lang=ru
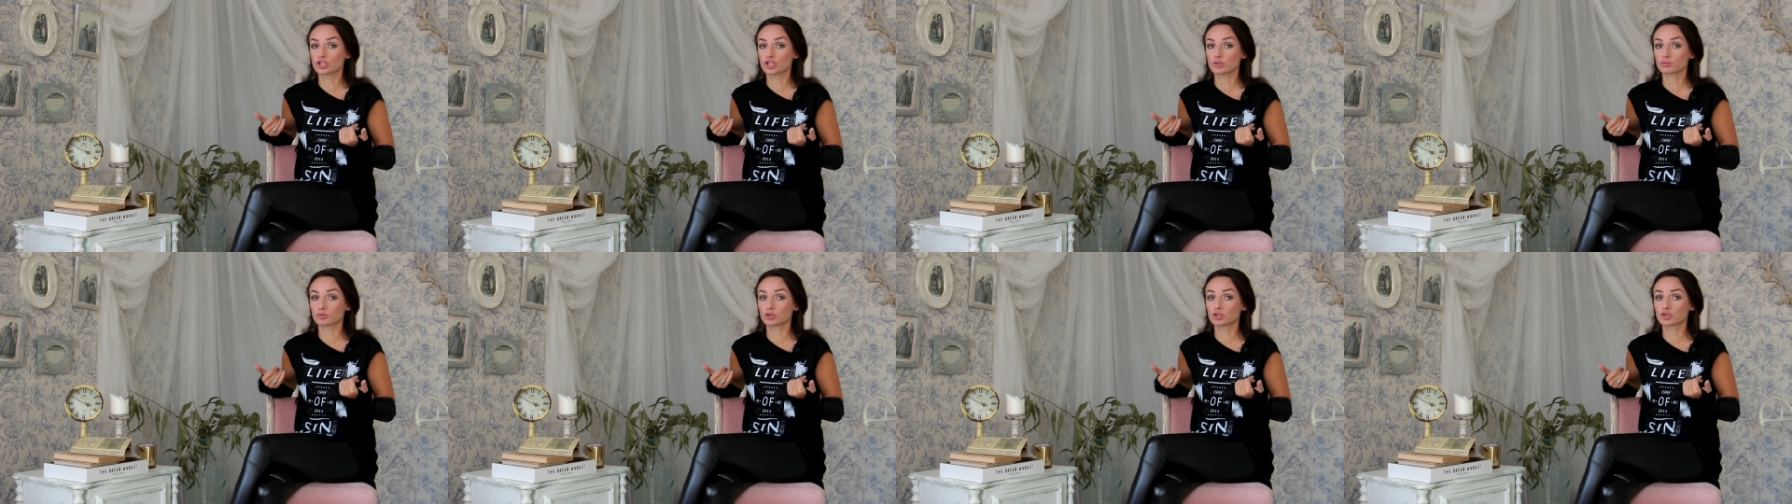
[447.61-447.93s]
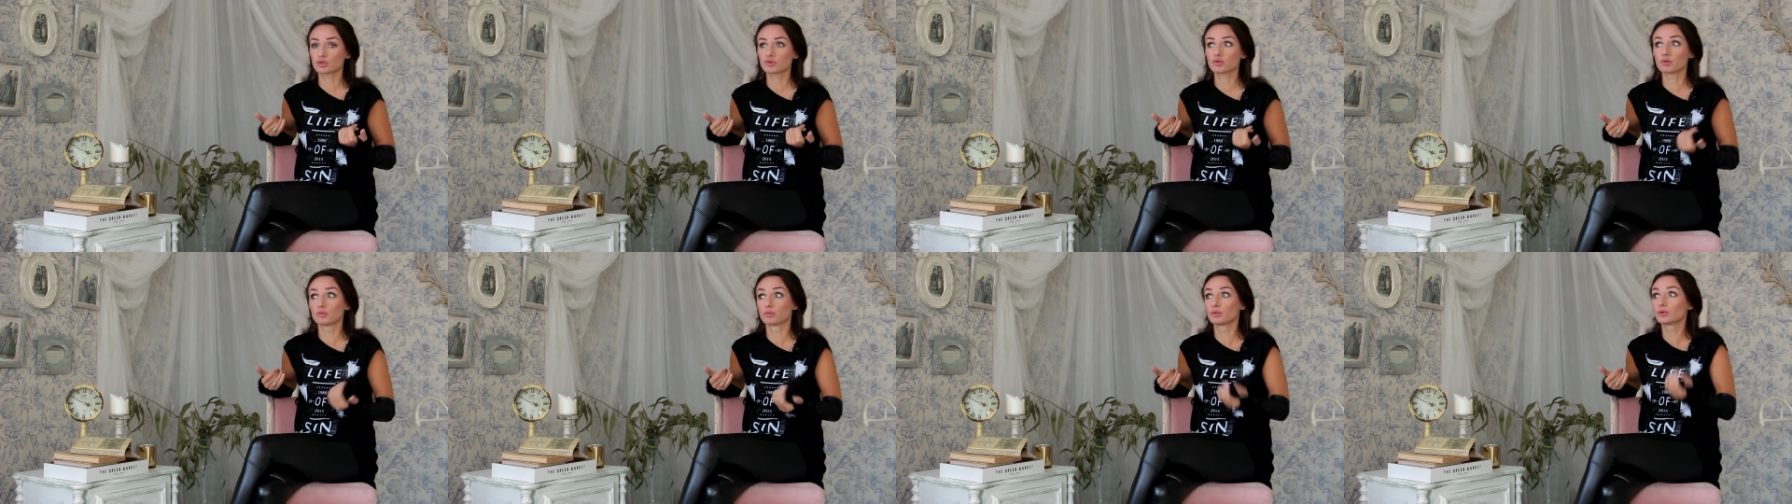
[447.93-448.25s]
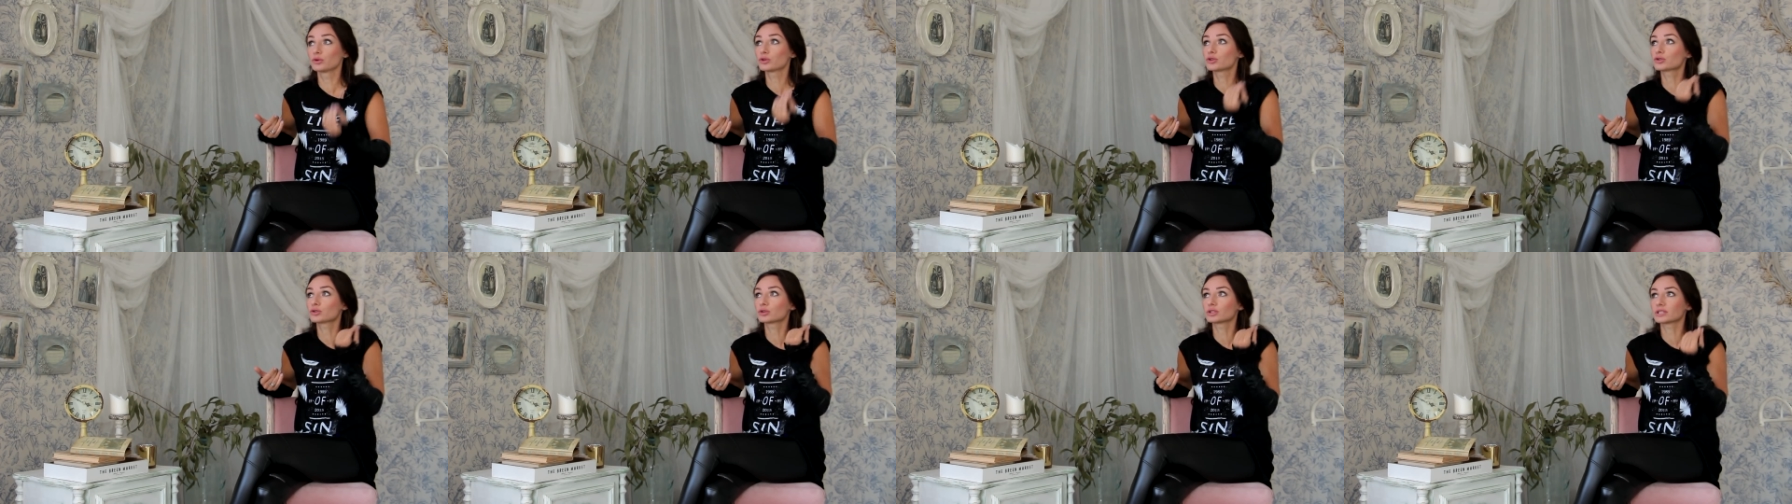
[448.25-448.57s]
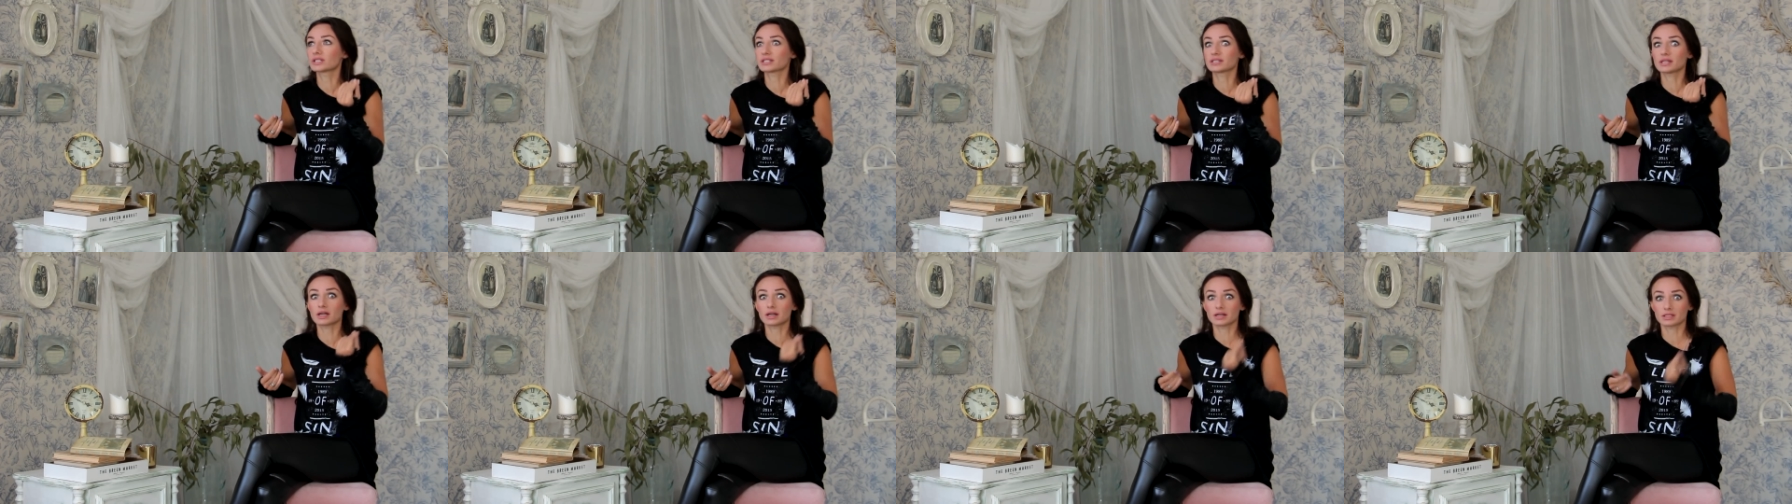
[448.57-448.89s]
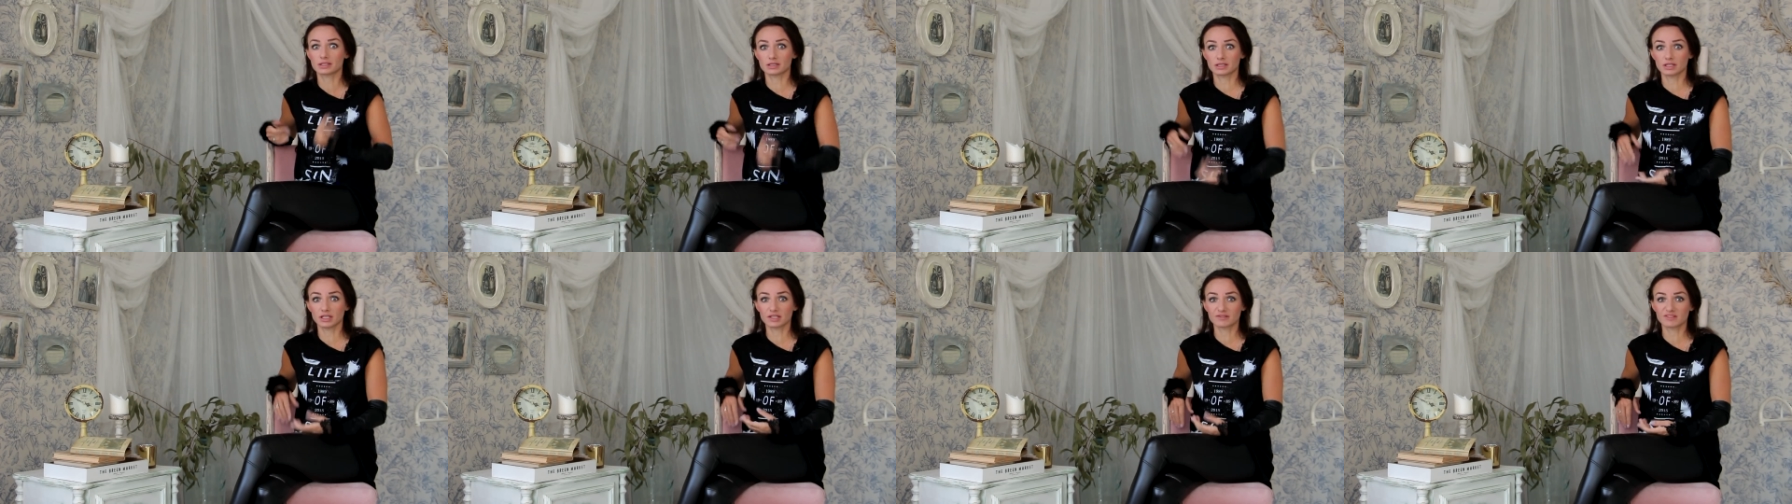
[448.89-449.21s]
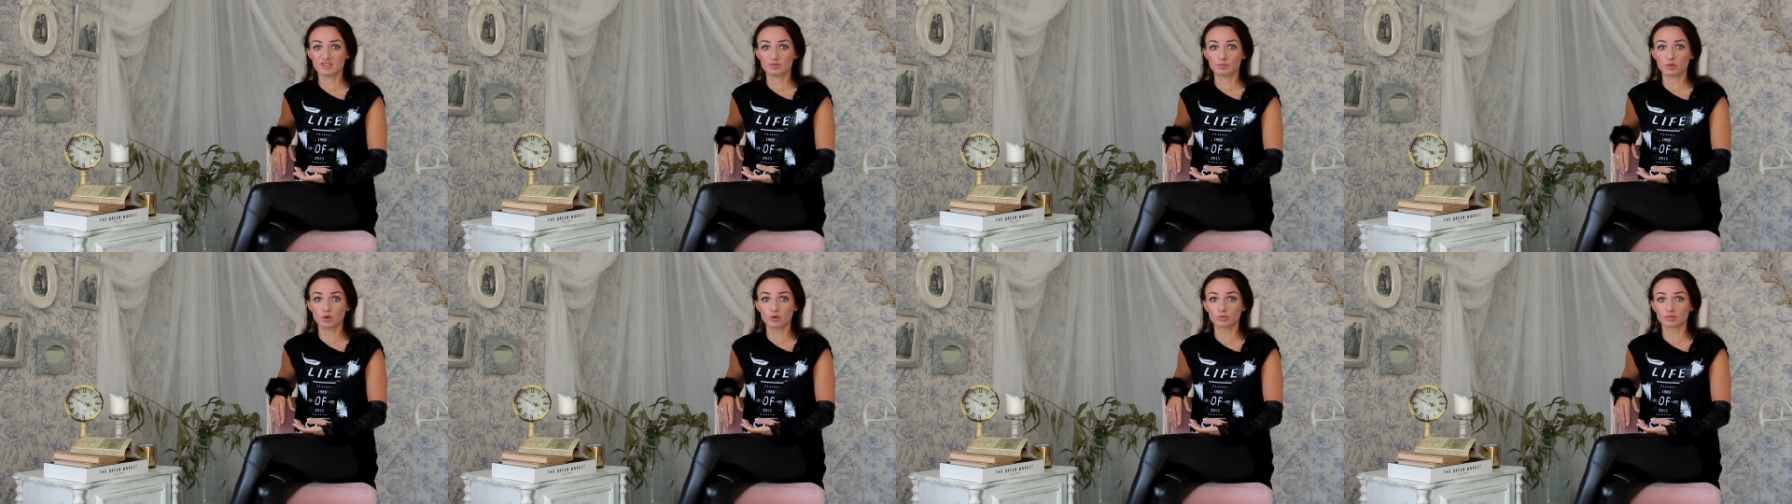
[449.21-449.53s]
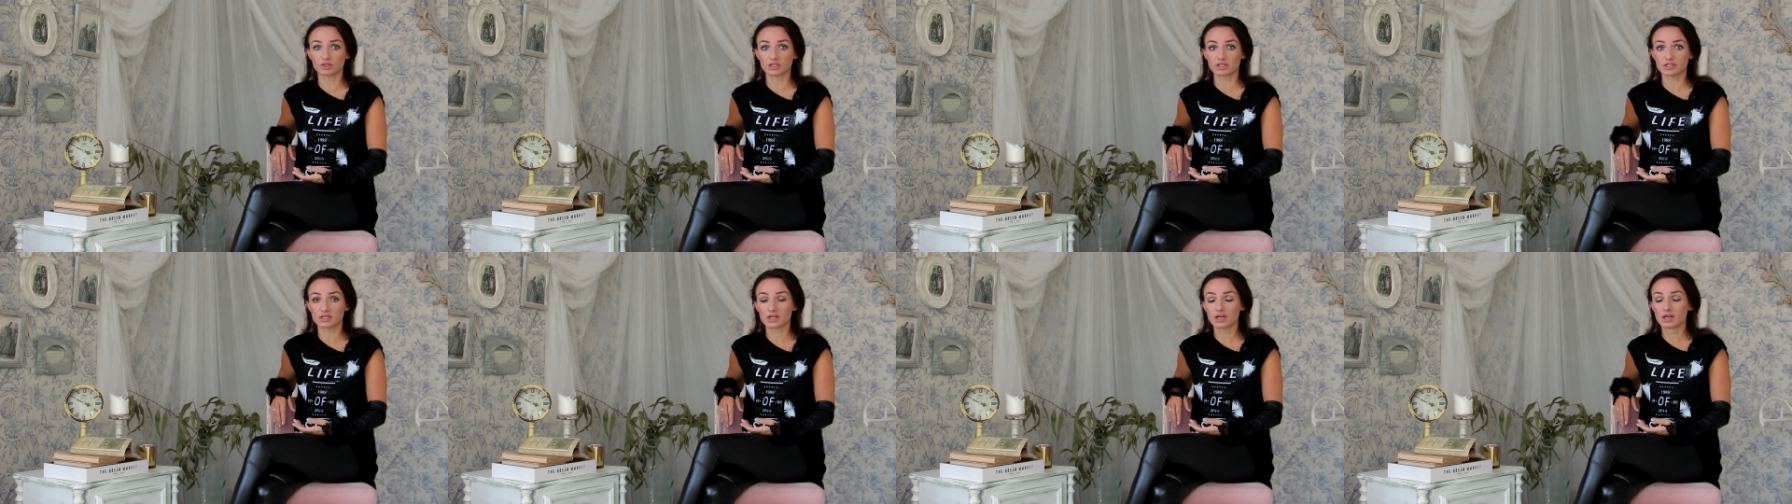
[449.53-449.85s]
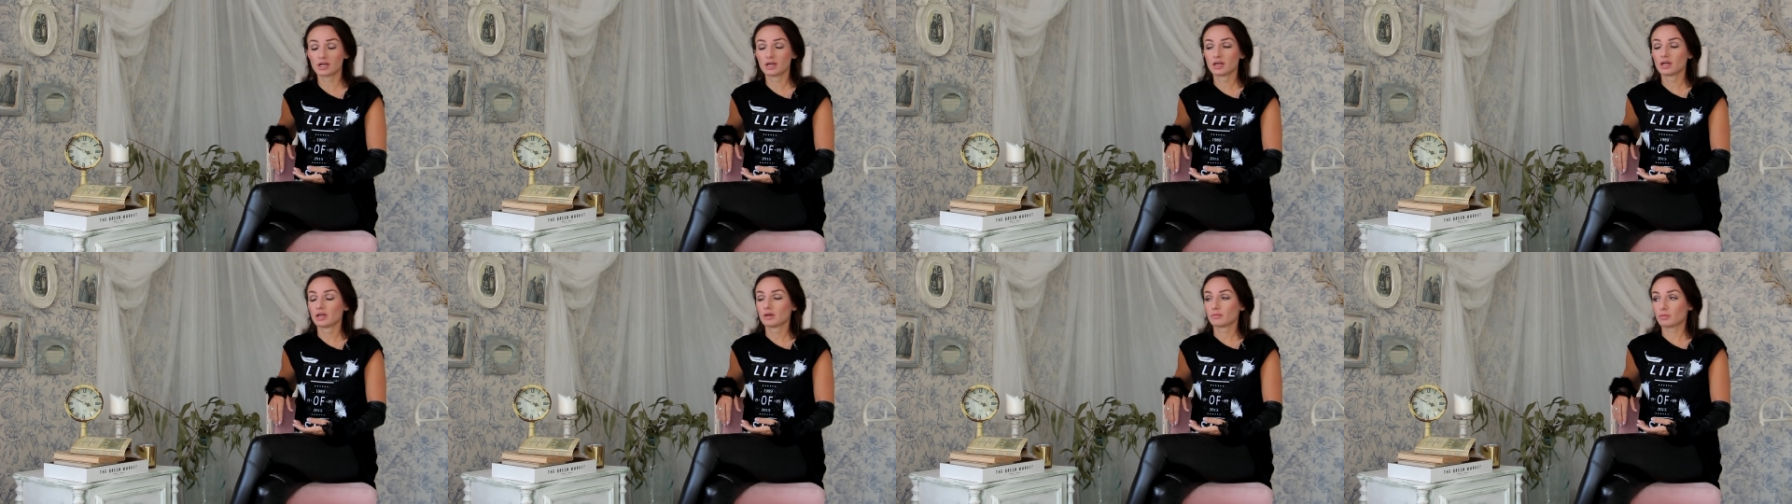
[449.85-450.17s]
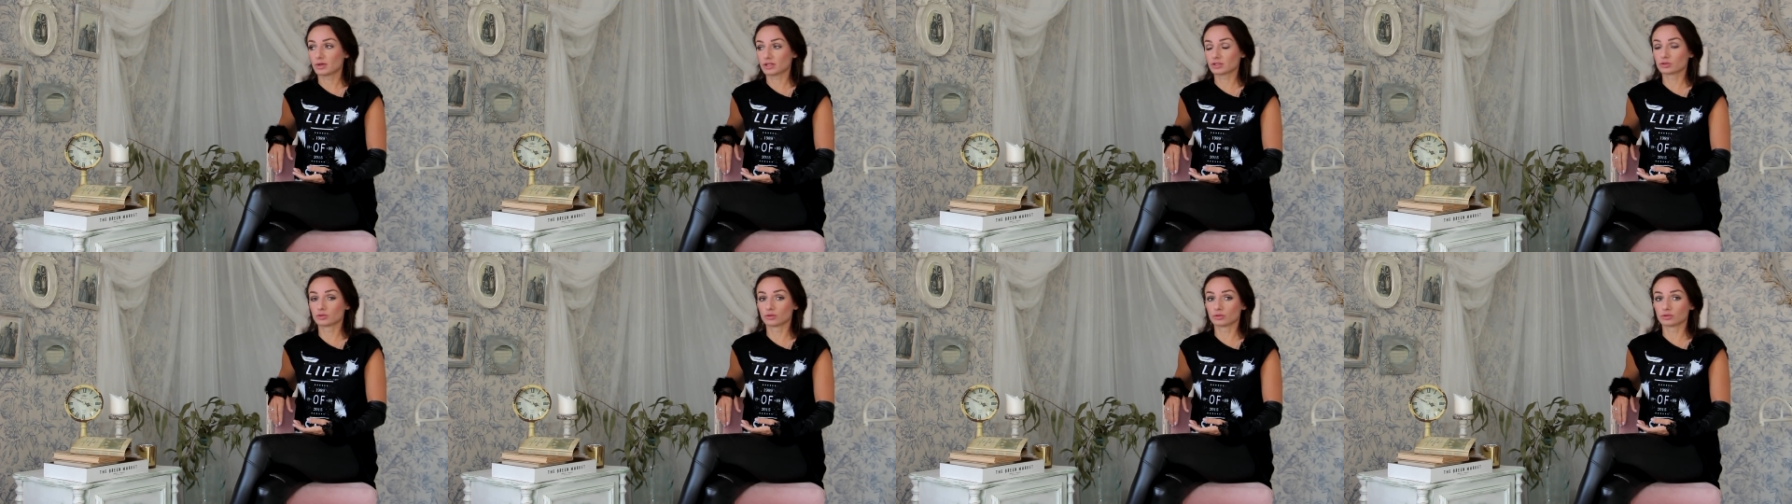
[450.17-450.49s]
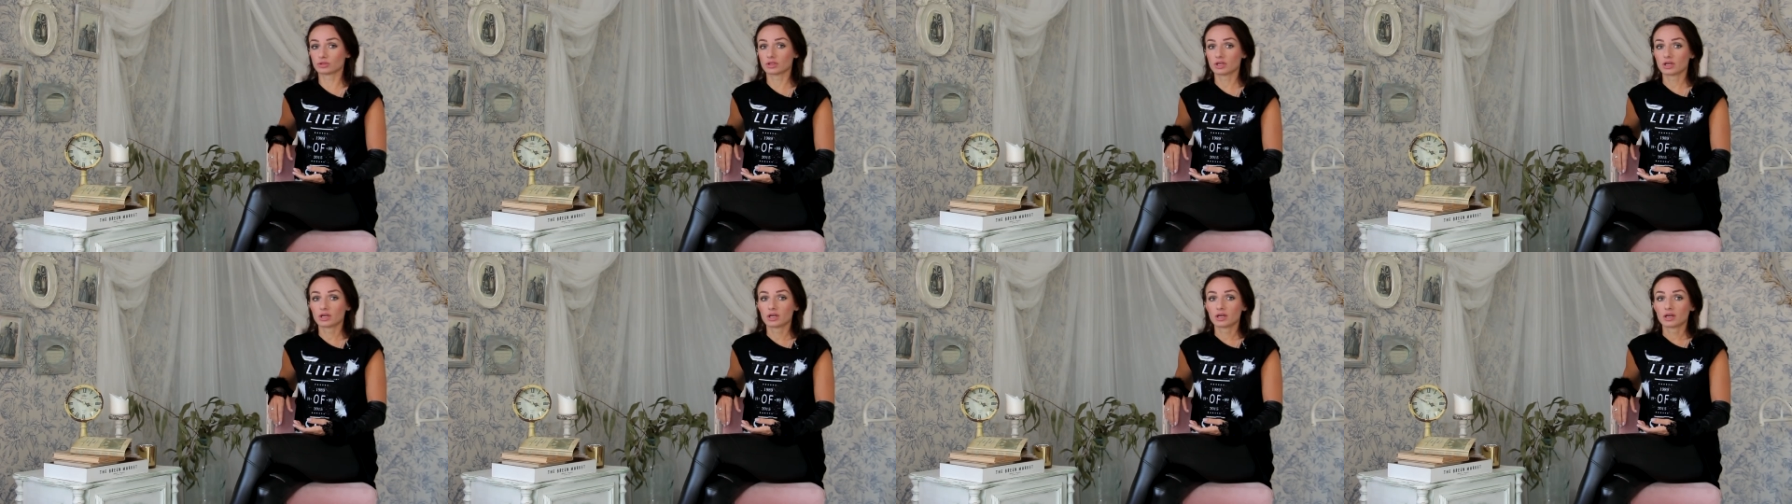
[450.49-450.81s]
чем ничего, будет что на старости лет вспомнить, пардон.